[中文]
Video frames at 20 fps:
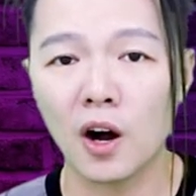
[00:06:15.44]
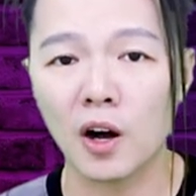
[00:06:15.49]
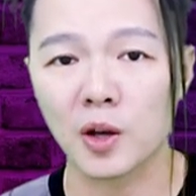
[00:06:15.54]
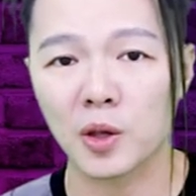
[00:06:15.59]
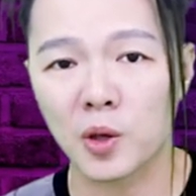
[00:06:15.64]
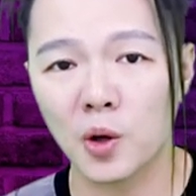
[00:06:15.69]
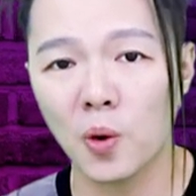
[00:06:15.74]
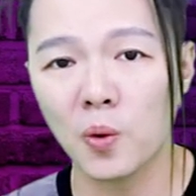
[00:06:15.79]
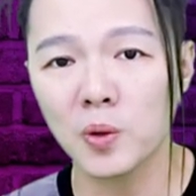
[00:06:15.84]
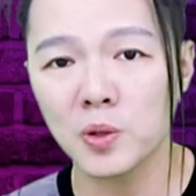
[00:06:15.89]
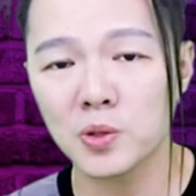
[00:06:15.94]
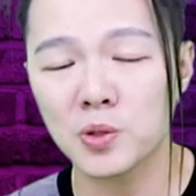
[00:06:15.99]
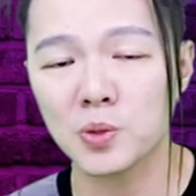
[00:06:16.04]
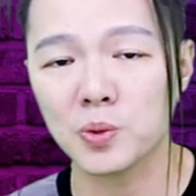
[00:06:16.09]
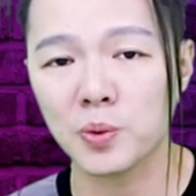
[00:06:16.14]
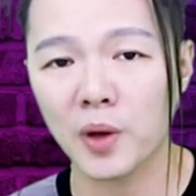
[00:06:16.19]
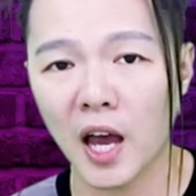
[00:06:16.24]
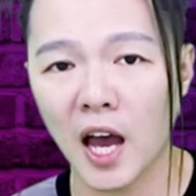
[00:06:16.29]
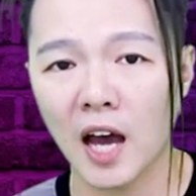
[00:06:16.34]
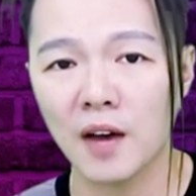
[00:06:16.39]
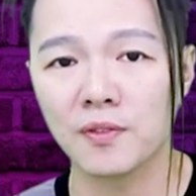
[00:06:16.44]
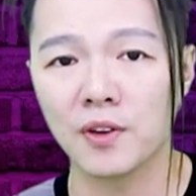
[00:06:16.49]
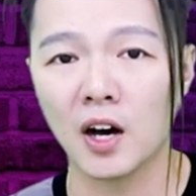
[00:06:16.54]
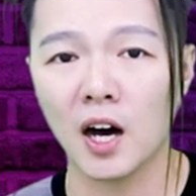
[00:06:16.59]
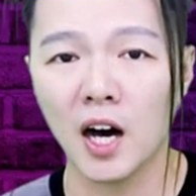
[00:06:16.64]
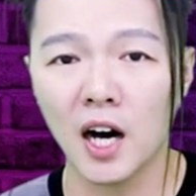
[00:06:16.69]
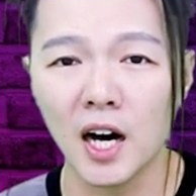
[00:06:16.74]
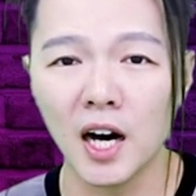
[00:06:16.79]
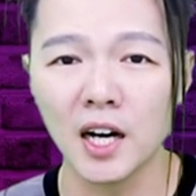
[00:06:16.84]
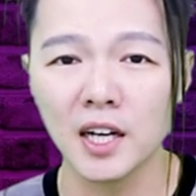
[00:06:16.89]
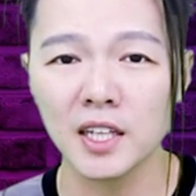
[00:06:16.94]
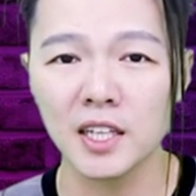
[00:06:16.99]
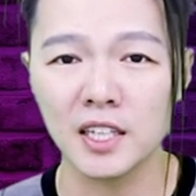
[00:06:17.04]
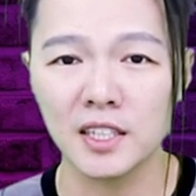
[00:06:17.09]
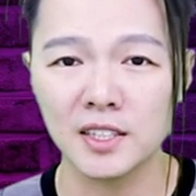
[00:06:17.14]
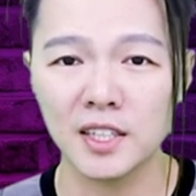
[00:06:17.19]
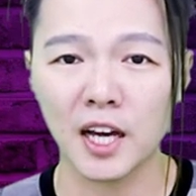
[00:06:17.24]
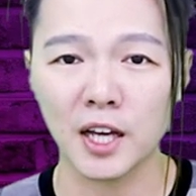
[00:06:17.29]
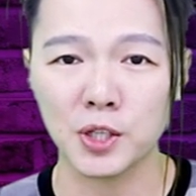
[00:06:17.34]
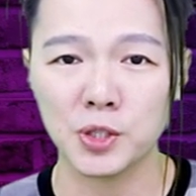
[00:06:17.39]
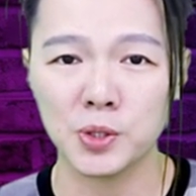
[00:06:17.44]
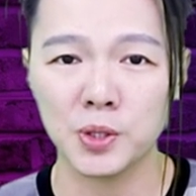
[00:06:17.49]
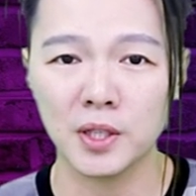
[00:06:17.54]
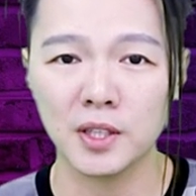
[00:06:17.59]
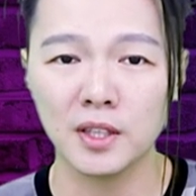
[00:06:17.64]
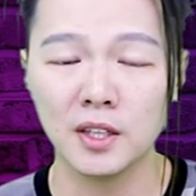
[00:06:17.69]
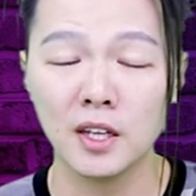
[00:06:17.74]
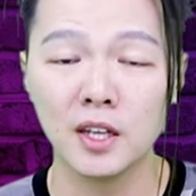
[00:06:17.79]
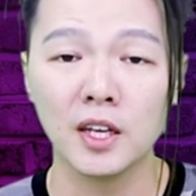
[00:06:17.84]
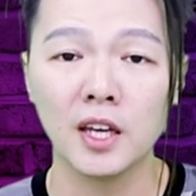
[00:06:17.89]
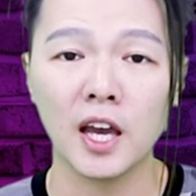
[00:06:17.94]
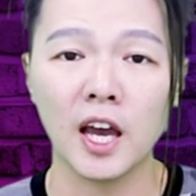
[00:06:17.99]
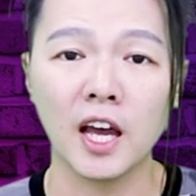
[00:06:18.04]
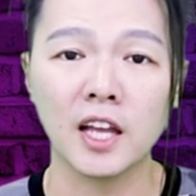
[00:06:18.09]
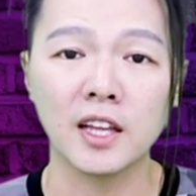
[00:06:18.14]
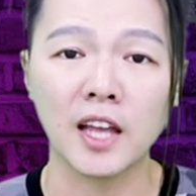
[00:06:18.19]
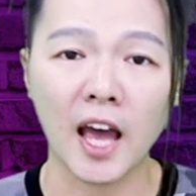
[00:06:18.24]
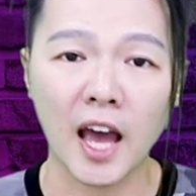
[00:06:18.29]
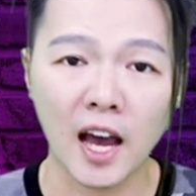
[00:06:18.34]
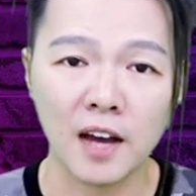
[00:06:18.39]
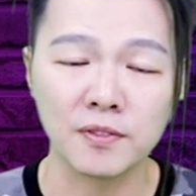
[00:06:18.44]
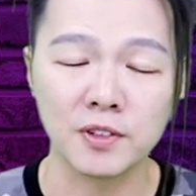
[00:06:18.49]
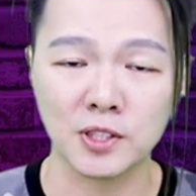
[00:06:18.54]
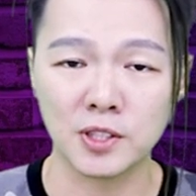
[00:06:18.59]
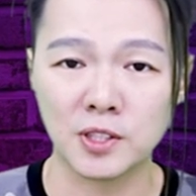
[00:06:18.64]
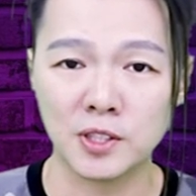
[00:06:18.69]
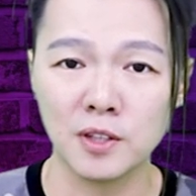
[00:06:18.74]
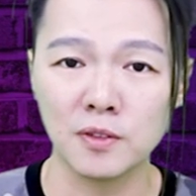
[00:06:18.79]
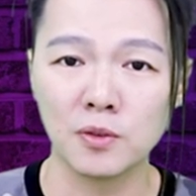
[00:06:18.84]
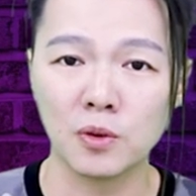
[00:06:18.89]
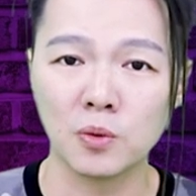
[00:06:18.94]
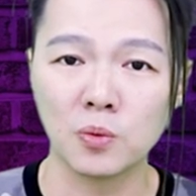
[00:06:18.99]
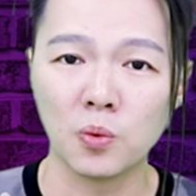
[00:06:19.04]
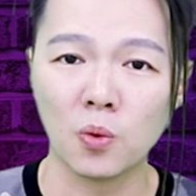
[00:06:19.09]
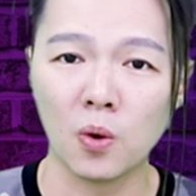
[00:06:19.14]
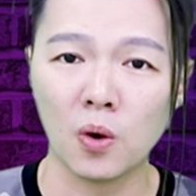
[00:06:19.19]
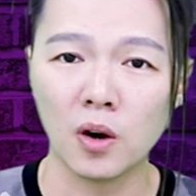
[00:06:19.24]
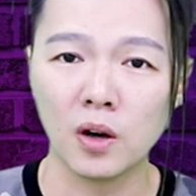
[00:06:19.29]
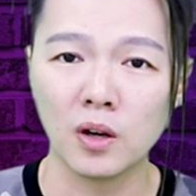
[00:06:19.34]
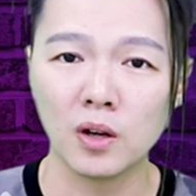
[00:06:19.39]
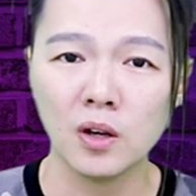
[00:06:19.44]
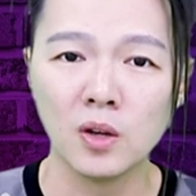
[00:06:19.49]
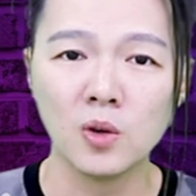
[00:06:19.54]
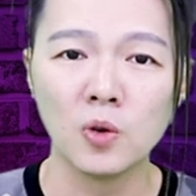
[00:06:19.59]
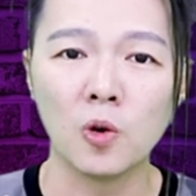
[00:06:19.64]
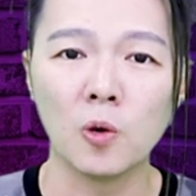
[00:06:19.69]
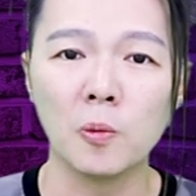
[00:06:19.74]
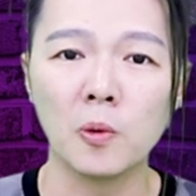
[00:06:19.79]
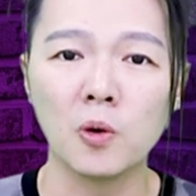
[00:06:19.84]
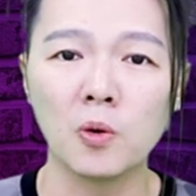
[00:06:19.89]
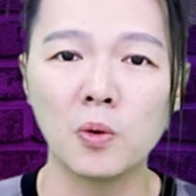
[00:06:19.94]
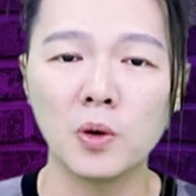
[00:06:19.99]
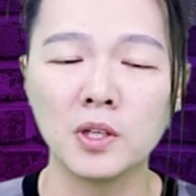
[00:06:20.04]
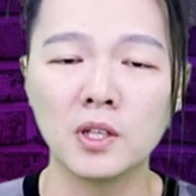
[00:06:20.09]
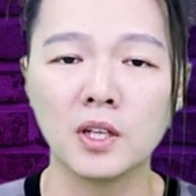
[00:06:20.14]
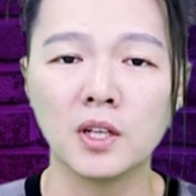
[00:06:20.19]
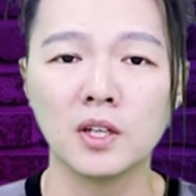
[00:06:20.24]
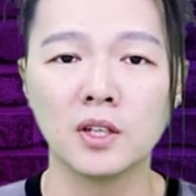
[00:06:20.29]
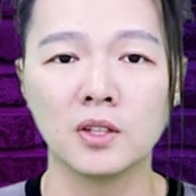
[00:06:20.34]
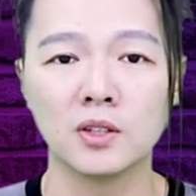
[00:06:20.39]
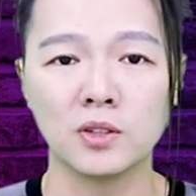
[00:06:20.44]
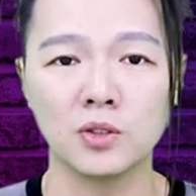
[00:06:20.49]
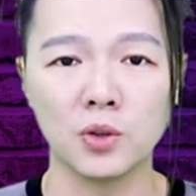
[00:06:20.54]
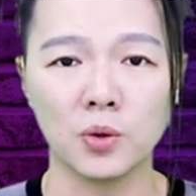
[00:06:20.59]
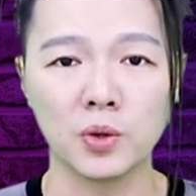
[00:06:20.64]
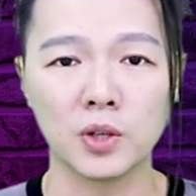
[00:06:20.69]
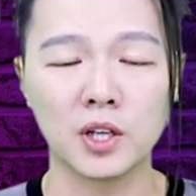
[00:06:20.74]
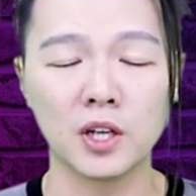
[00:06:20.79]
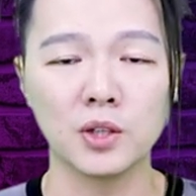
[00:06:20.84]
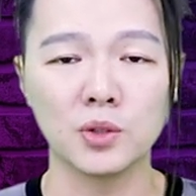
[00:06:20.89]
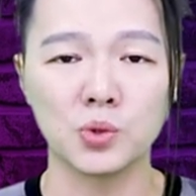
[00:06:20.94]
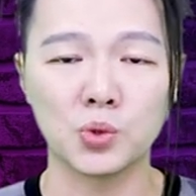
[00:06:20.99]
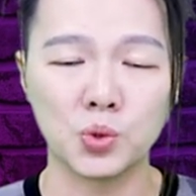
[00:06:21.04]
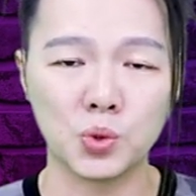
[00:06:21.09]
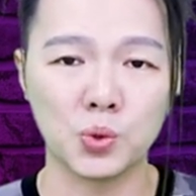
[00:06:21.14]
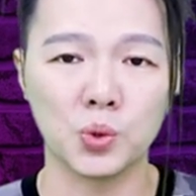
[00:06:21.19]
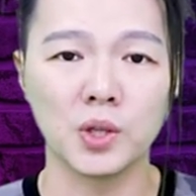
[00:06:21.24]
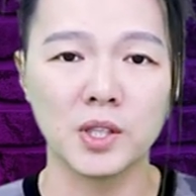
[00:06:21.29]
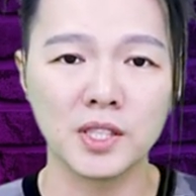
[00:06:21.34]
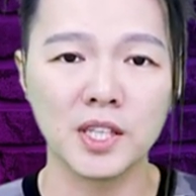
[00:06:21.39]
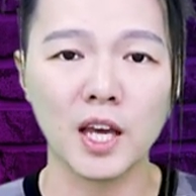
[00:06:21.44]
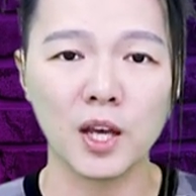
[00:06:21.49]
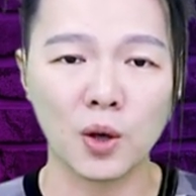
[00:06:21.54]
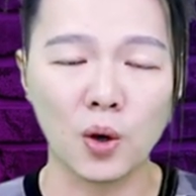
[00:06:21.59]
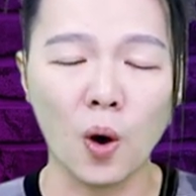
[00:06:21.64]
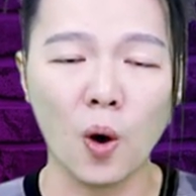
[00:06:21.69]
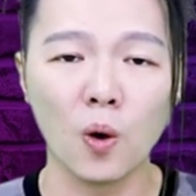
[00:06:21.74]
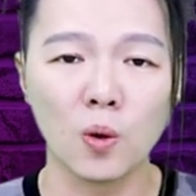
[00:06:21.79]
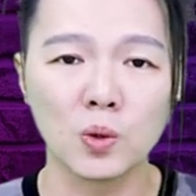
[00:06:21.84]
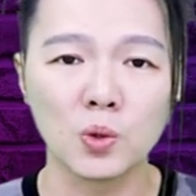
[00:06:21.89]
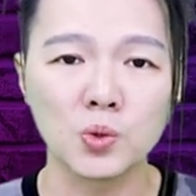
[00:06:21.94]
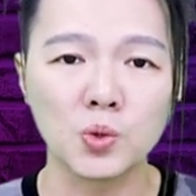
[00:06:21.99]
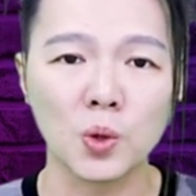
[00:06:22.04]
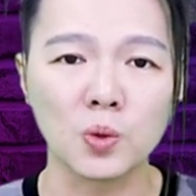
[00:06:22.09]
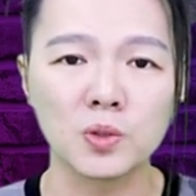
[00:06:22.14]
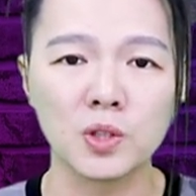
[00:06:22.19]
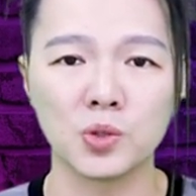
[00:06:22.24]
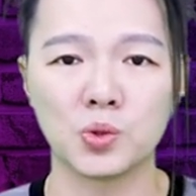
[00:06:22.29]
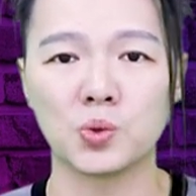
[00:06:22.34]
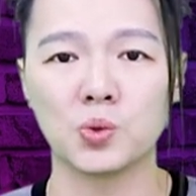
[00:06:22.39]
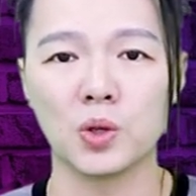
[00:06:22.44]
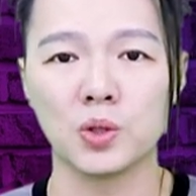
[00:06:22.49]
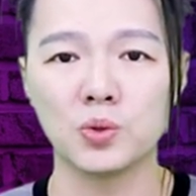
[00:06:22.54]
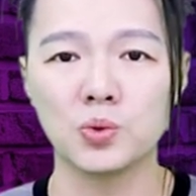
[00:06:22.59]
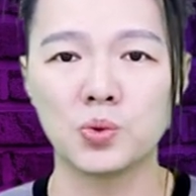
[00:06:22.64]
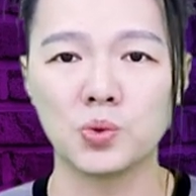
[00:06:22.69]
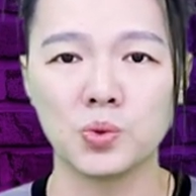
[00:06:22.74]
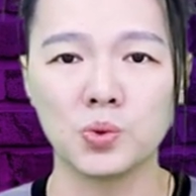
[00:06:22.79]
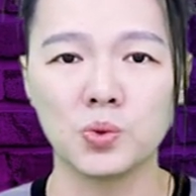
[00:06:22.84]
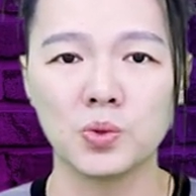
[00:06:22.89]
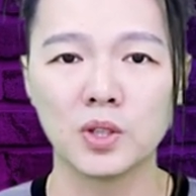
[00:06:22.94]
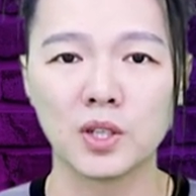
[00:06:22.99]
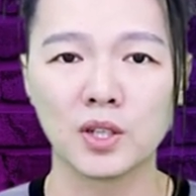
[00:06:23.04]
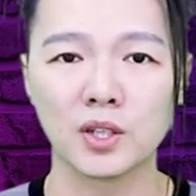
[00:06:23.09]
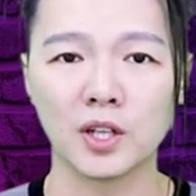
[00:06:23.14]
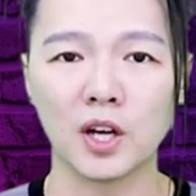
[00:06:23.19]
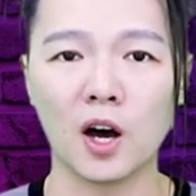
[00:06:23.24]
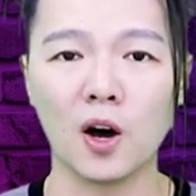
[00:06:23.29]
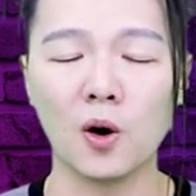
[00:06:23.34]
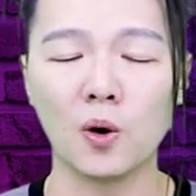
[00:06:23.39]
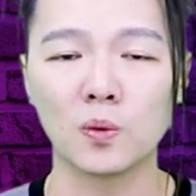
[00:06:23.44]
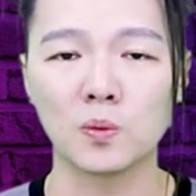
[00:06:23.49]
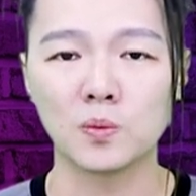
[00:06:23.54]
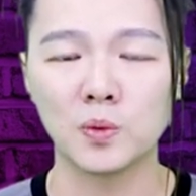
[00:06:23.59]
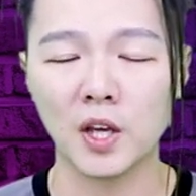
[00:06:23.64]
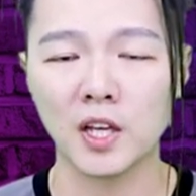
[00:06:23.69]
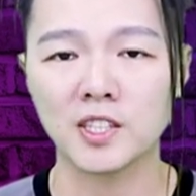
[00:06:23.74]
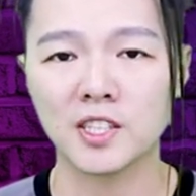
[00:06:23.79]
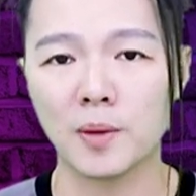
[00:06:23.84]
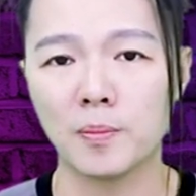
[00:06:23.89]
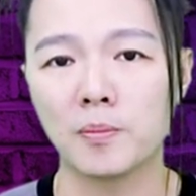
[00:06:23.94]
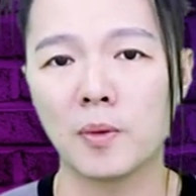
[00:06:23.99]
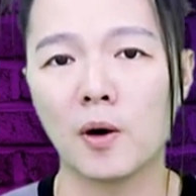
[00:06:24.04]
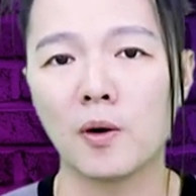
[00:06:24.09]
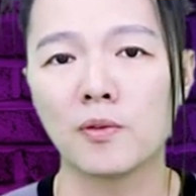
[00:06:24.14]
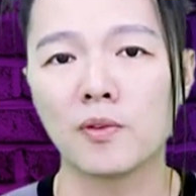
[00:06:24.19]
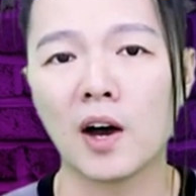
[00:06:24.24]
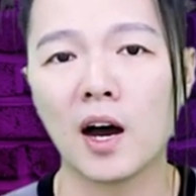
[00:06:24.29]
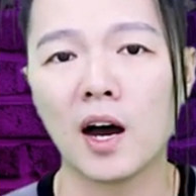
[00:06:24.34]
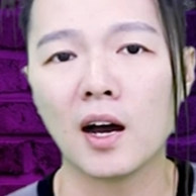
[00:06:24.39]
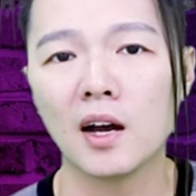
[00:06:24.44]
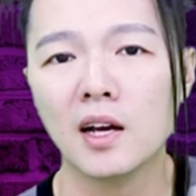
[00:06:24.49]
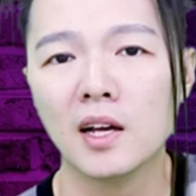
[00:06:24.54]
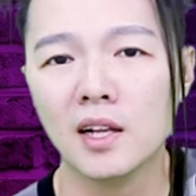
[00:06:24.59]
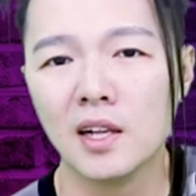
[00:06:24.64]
are going to have a hung election and have a civil war。我们会有一个悬在空中的选举，然后内战爆发。